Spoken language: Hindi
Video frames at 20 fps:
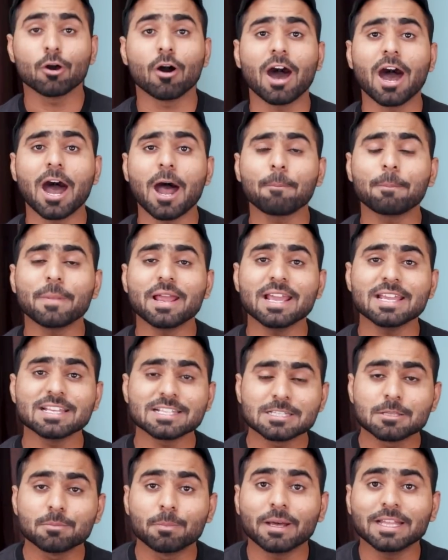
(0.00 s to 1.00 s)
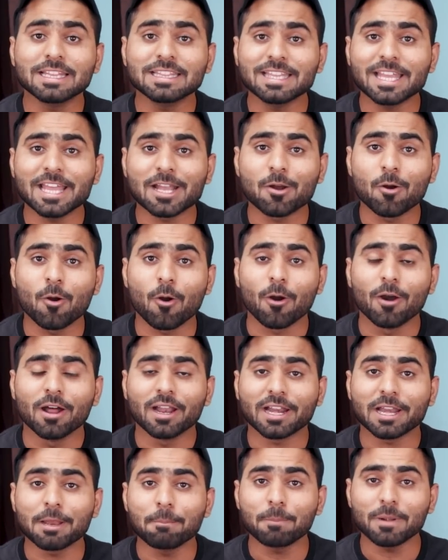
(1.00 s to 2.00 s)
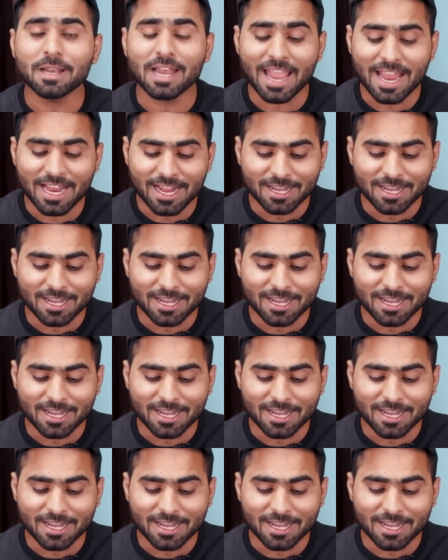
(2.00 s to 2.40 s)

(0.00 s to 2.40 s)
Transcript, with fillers: तो आप इस बंदे को रिप्लाई